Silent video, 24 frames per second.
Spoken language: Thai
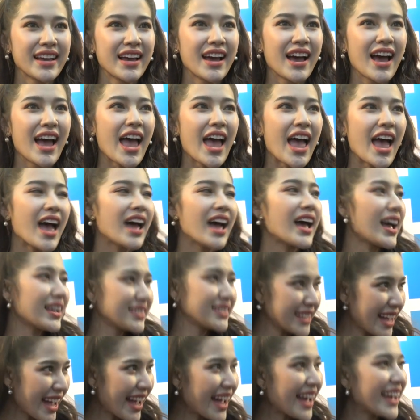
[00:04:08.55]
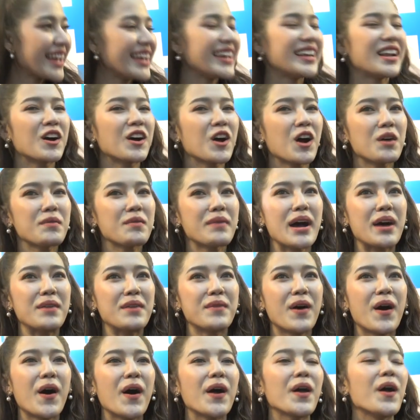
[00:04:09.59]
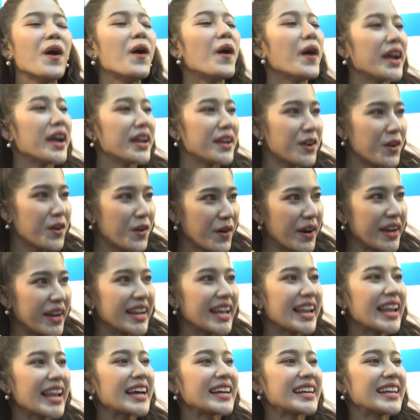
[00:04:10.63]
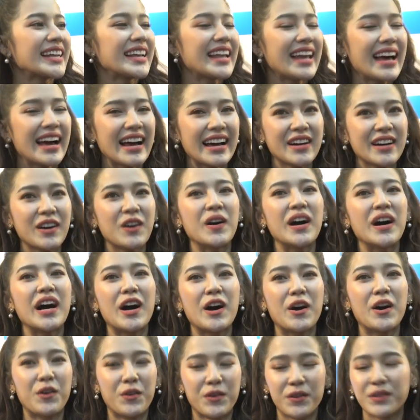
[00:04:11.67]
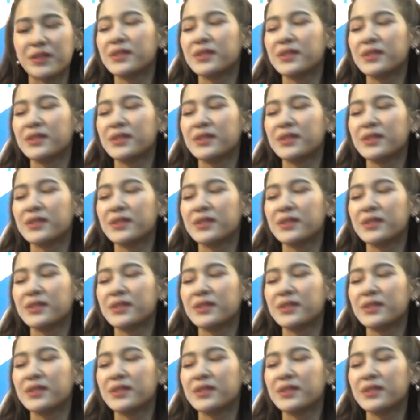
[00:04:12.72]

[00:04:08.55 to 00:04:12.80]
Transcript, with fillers: เสี่ยว อ่ะ ใช่ แล้วก็แบบอ่อยๆหน่อย น่ารักน่ารักของเขา